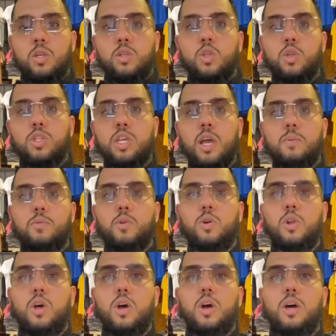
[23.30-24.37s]
دوزيام
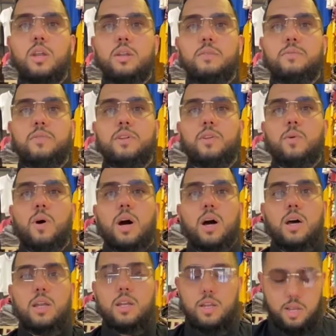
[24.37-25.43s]
كولور في
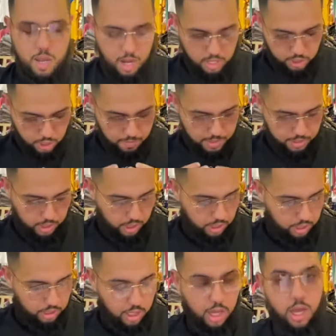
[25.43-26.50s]
النوار حاجه ما شاء
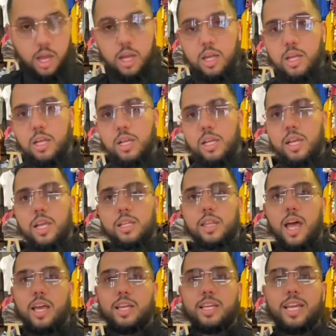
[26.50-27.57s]
الله لي
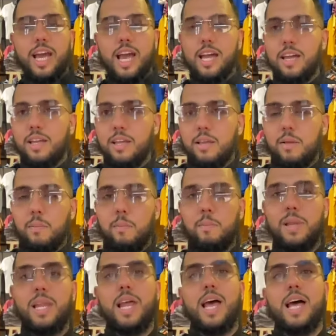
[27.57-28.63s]
طاي كاع من
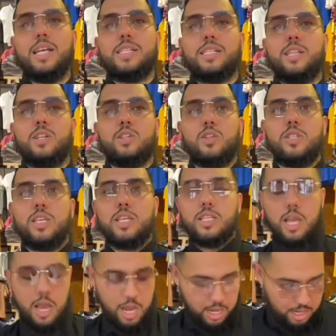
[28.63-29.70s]
الاس لدوز اكس ال
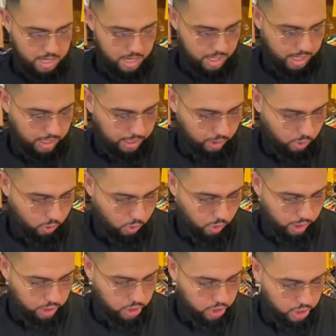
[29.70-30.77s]
اللي كان اللوغو
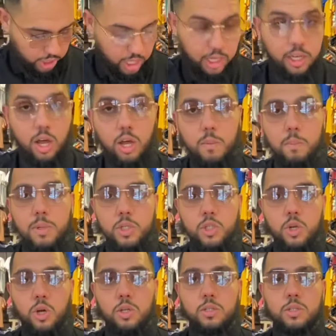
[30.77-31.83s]
كاش يجي لهنا
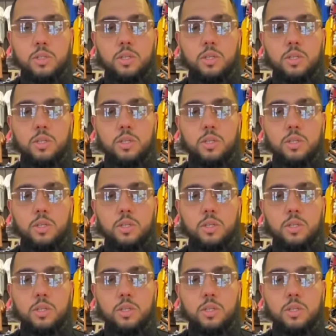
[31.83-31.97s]
بالجون